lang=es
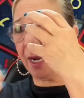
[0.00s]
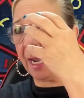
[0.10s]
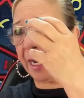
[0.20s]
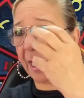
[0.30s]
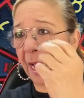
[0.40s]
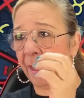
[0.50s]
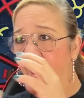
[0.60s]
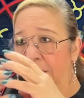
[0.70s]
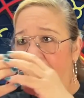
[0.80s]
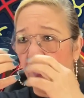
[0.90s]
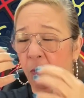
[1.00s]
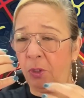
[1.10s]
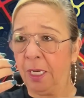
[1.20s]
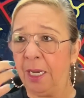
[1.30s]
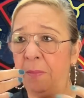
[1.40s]
cascada.
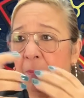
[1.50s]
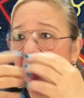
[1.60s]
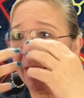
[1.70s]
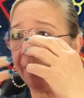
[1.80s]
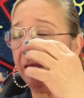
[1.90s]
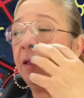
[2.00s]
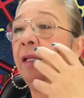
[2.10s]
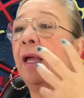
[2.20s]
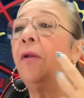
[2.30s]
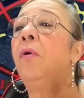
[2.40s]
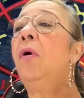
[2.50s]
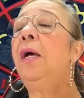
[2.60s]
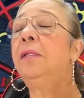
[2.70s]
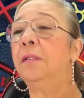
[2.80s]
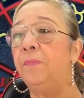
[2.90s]
Ponerle varias cintitas
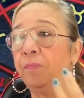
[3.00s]
rojas